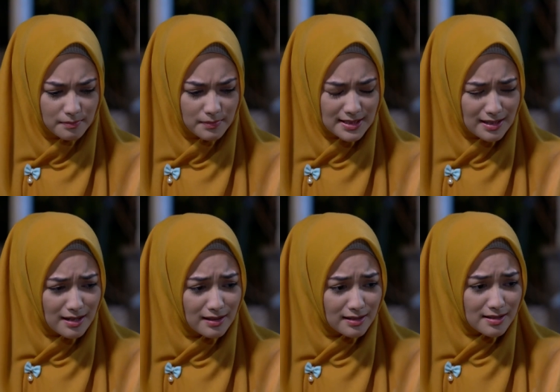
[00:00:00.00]
Mas
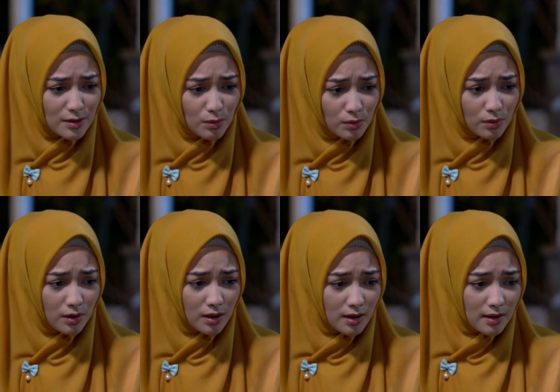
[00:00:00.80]
Radi tersinggung.
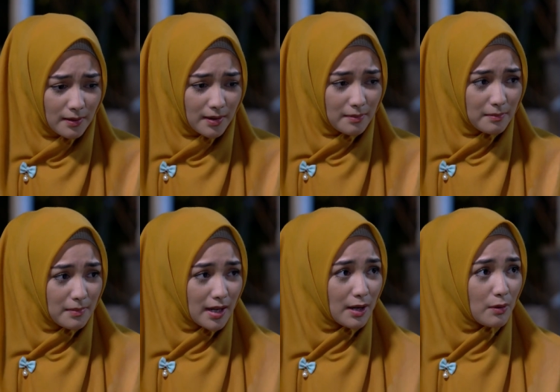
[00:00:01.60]

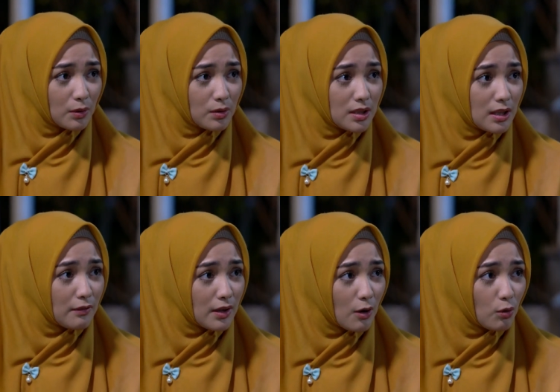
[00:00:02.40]
Makanya waktu
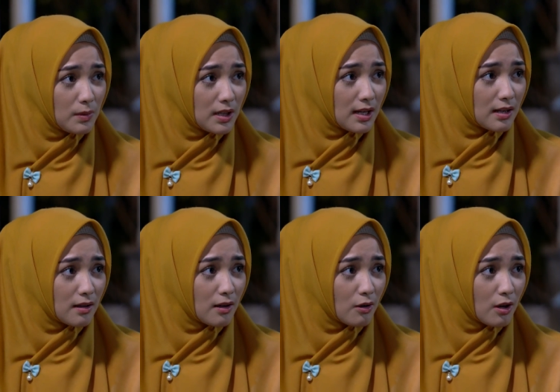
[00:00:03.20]
ditelepon aku bilang
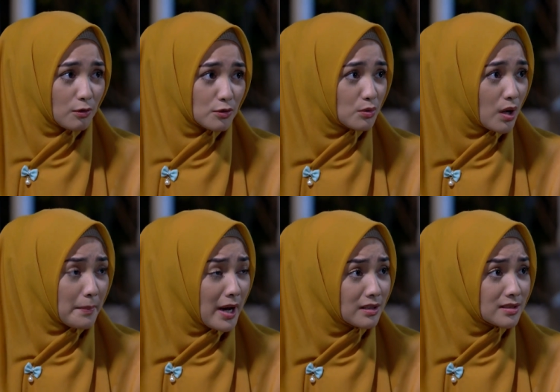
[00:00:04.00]
kalau aku suka
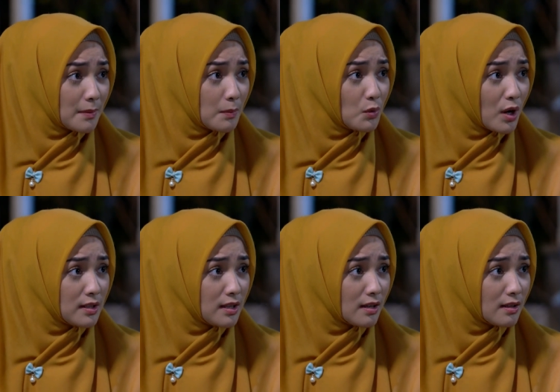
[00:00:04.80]
banget sama
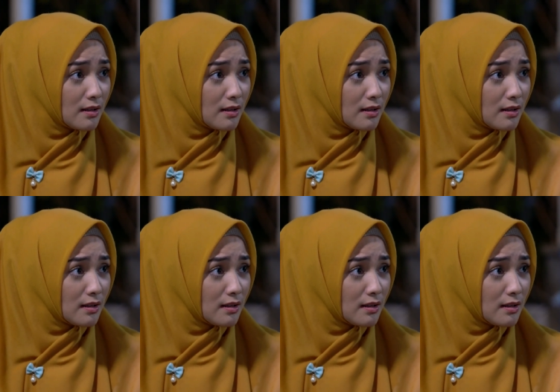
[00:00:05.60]
bunganya.